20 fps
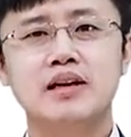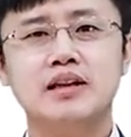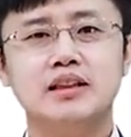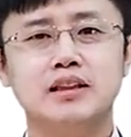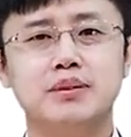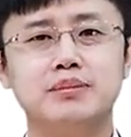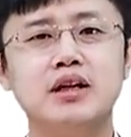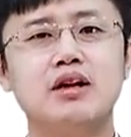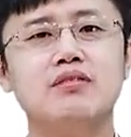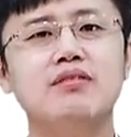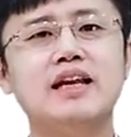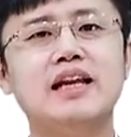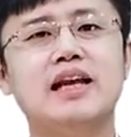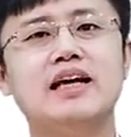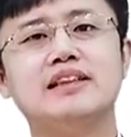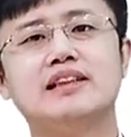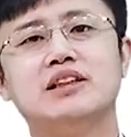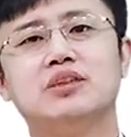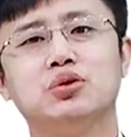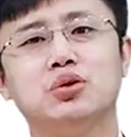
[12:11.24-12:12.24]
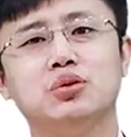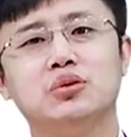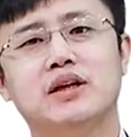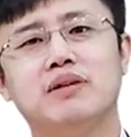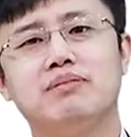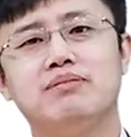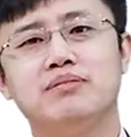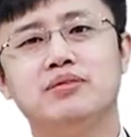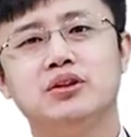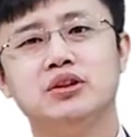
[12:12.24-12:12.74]
什么叫未来行动
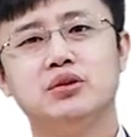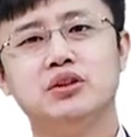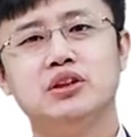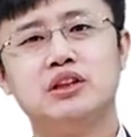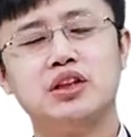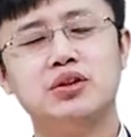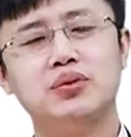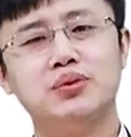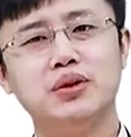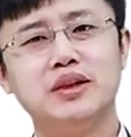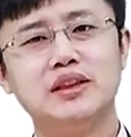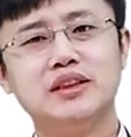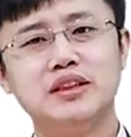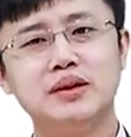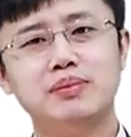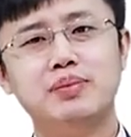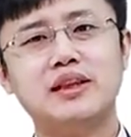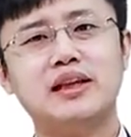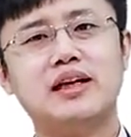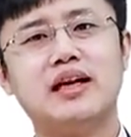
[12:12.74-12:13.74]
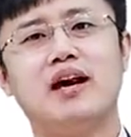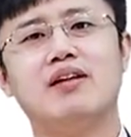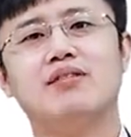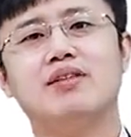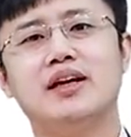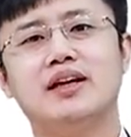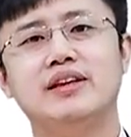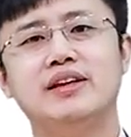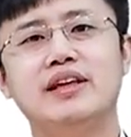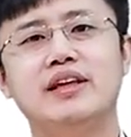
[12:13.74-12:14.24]
呢？就是针对竞聘的岗
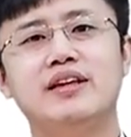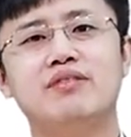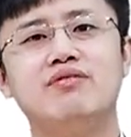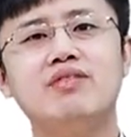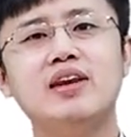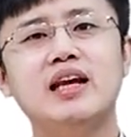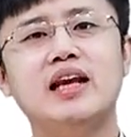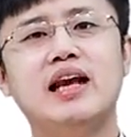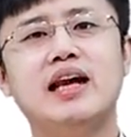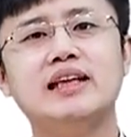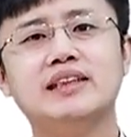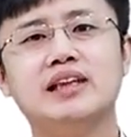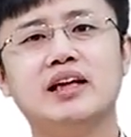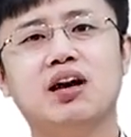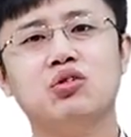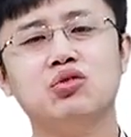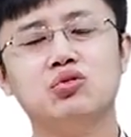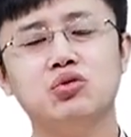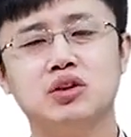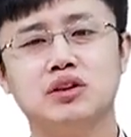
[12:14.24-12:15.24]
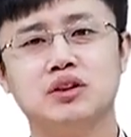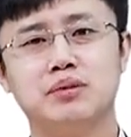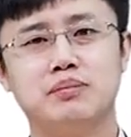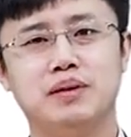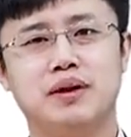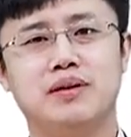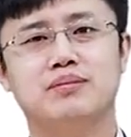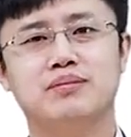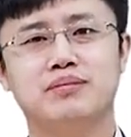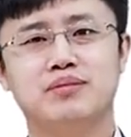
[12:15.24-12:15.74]
位，你未来将要做什
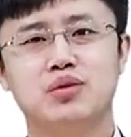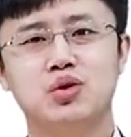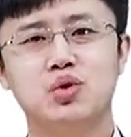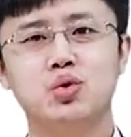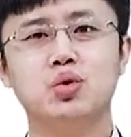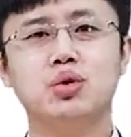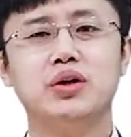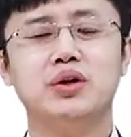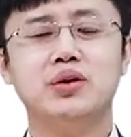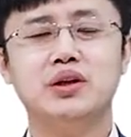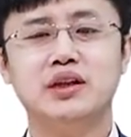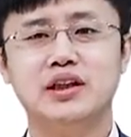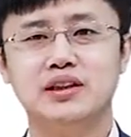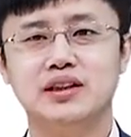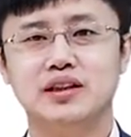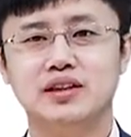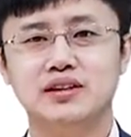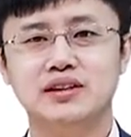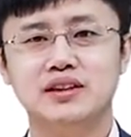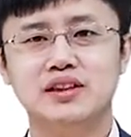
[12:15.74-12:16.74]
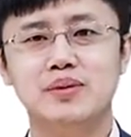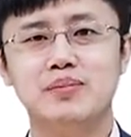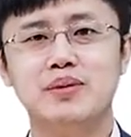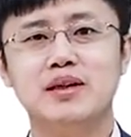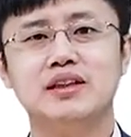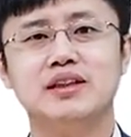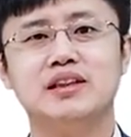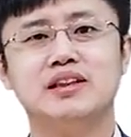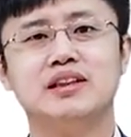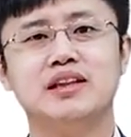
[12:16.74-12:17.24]
么？如果有可能，竞
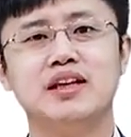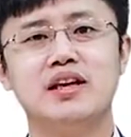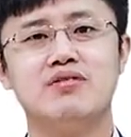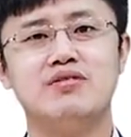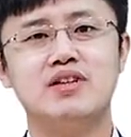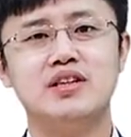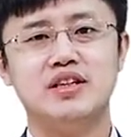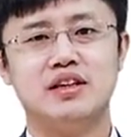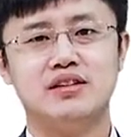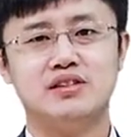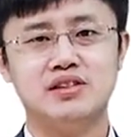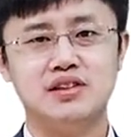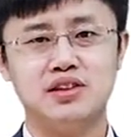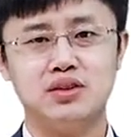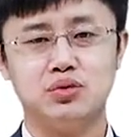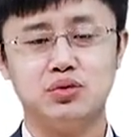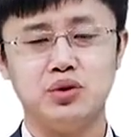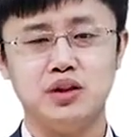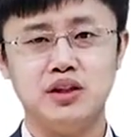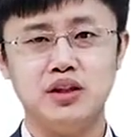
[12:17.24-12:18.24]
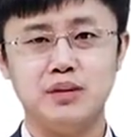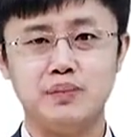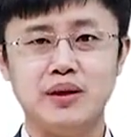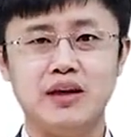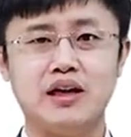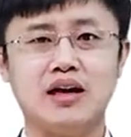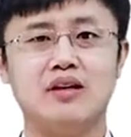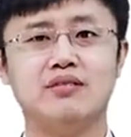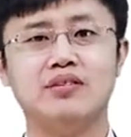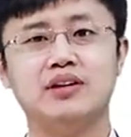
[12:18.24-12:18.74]
聘者可以分享自己对应
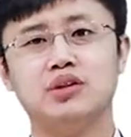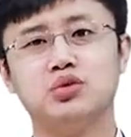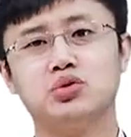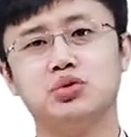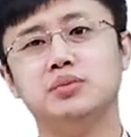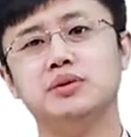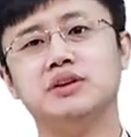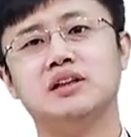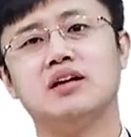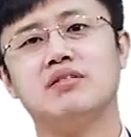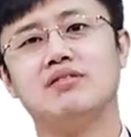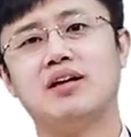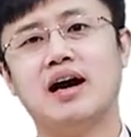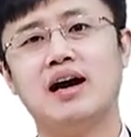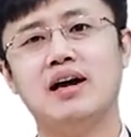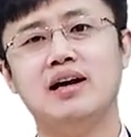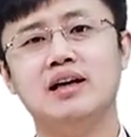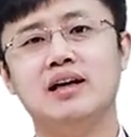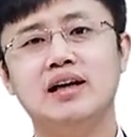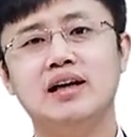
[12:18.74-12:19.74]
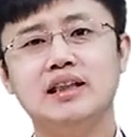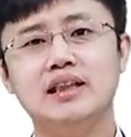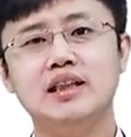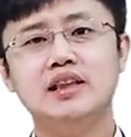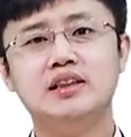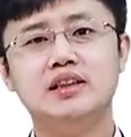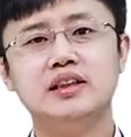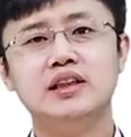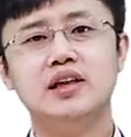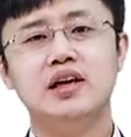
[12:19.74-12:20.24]
聘岗位的初步想法，
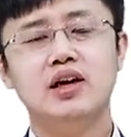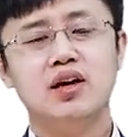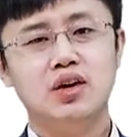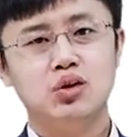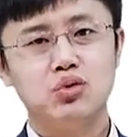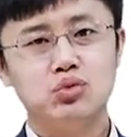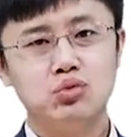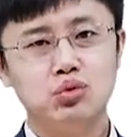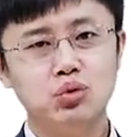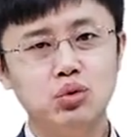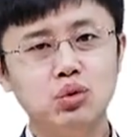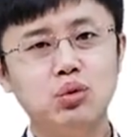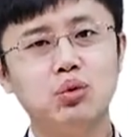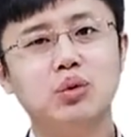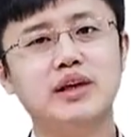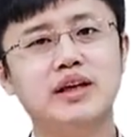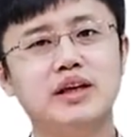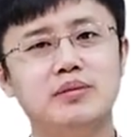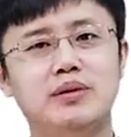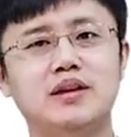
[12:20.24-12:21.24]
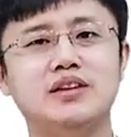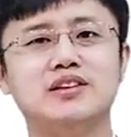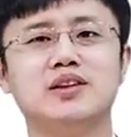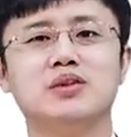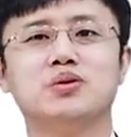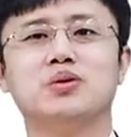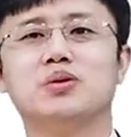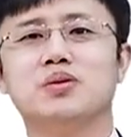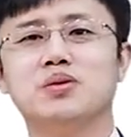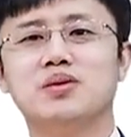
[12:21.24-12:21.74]
以及如果应聘
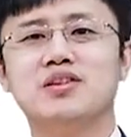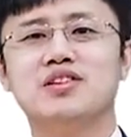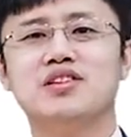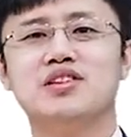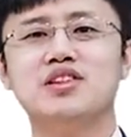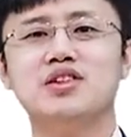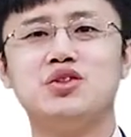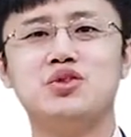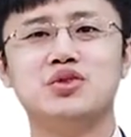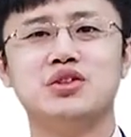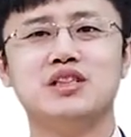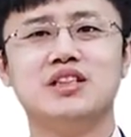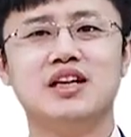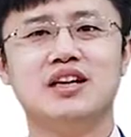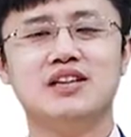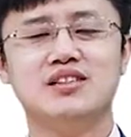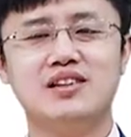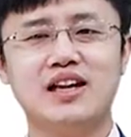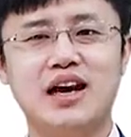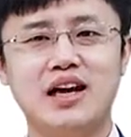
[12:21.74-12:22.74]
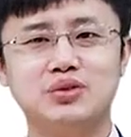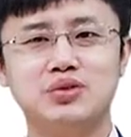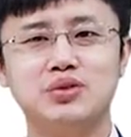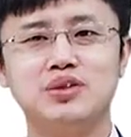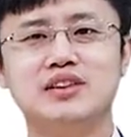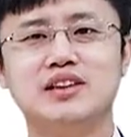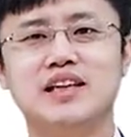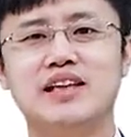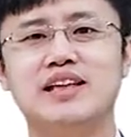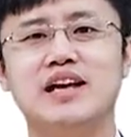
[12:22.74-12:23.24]
成功，自己将采取
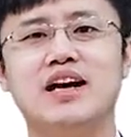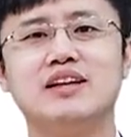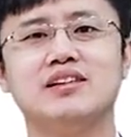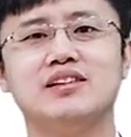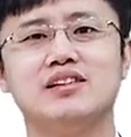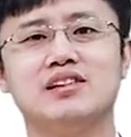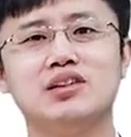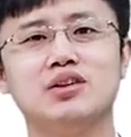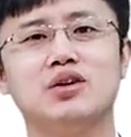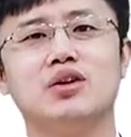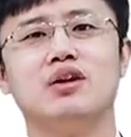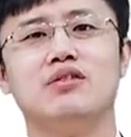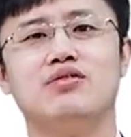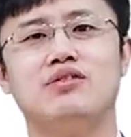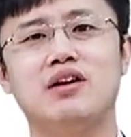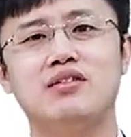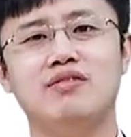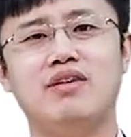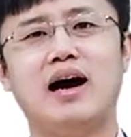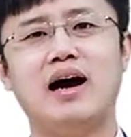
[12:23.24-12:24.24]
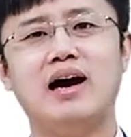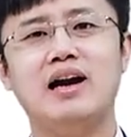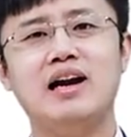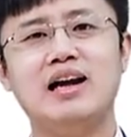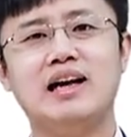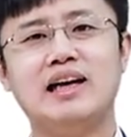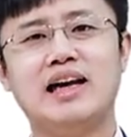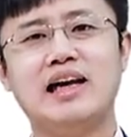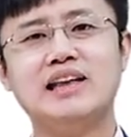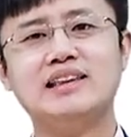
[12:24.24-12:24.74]
怎样的策略方法
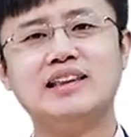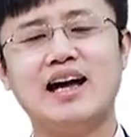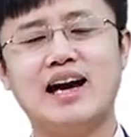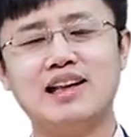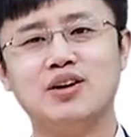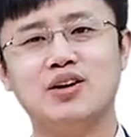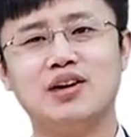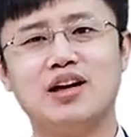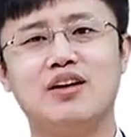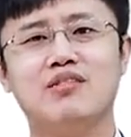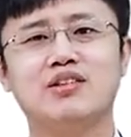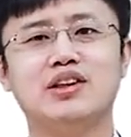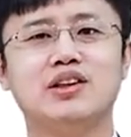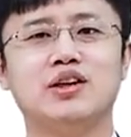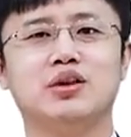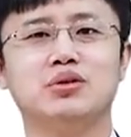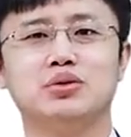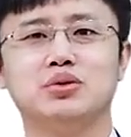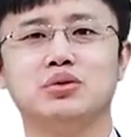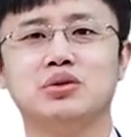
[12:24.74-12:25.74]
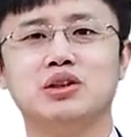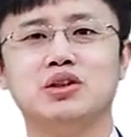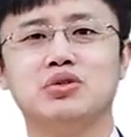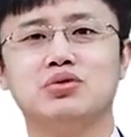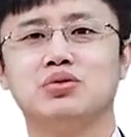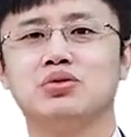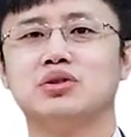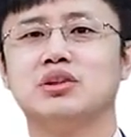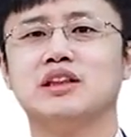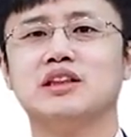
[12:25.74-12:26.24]
来达到岗位的要求和
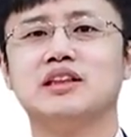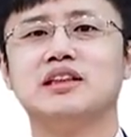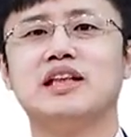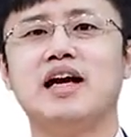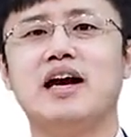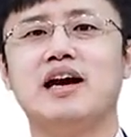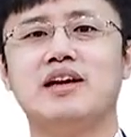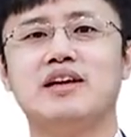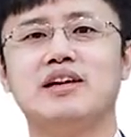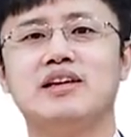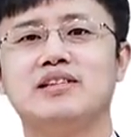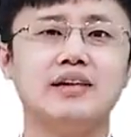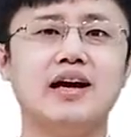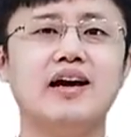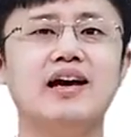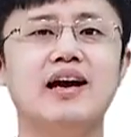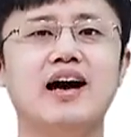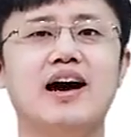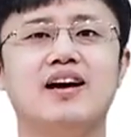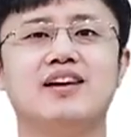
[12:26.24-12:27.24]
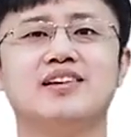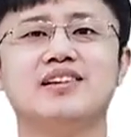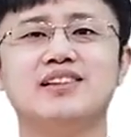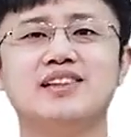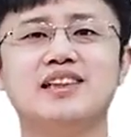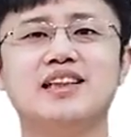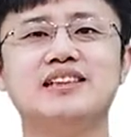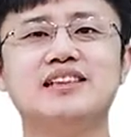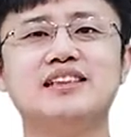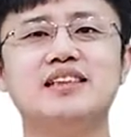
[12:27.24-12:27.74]
总值的期待。当然啊，
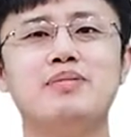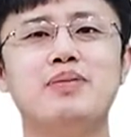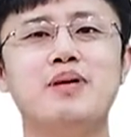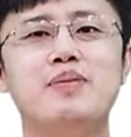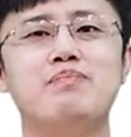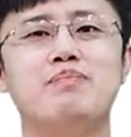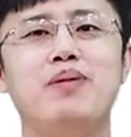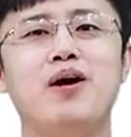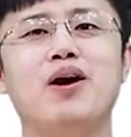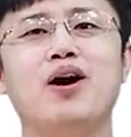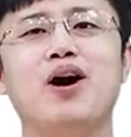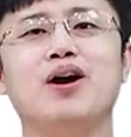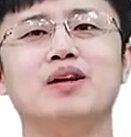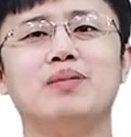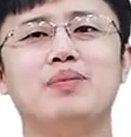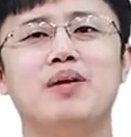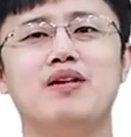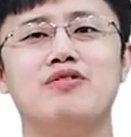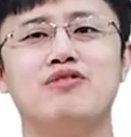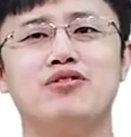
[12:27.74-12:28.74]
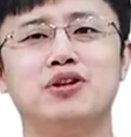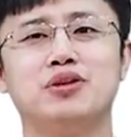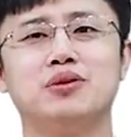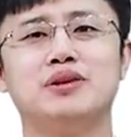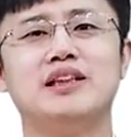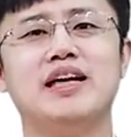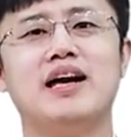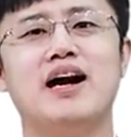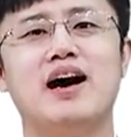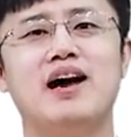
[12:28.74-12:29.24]
这个竞聘报告的篇幅有
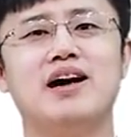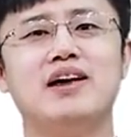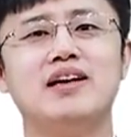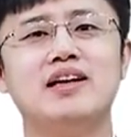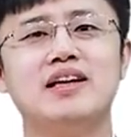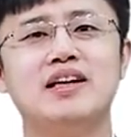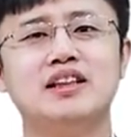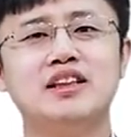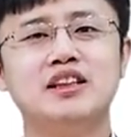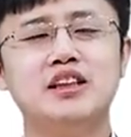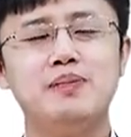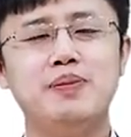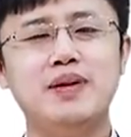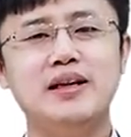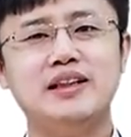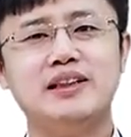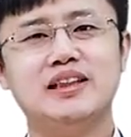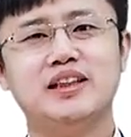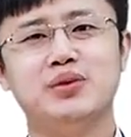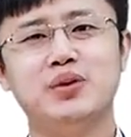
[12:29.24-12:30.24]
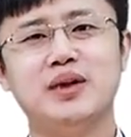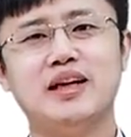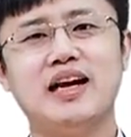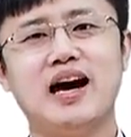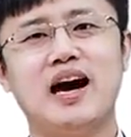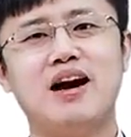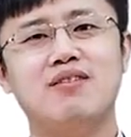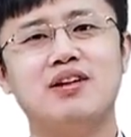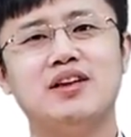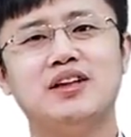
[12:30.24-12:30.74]
限啊，竞聘者对
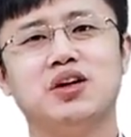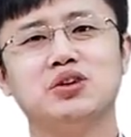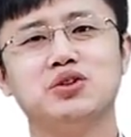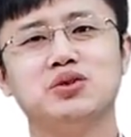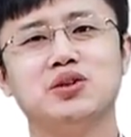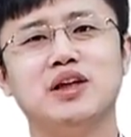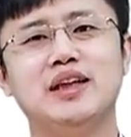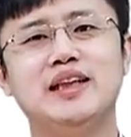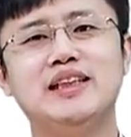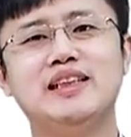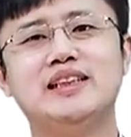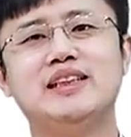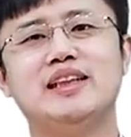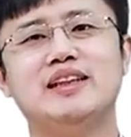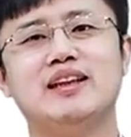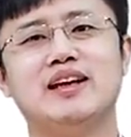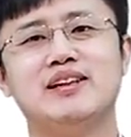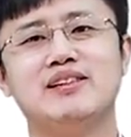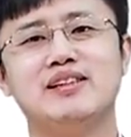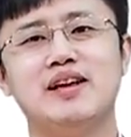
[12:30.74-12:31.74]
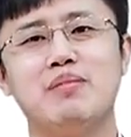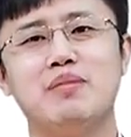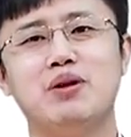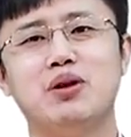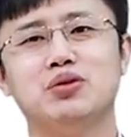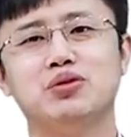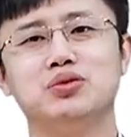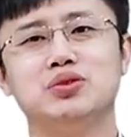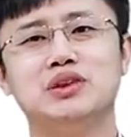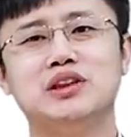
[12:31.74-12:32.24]
岗位要求的理解呢，在没
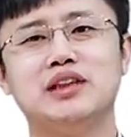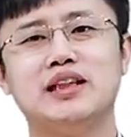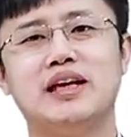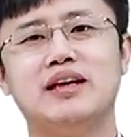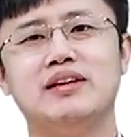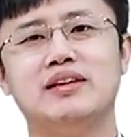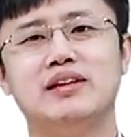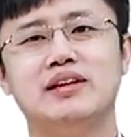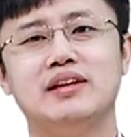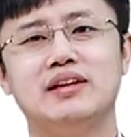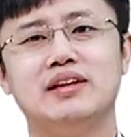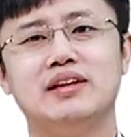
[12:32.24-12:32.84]
有入职前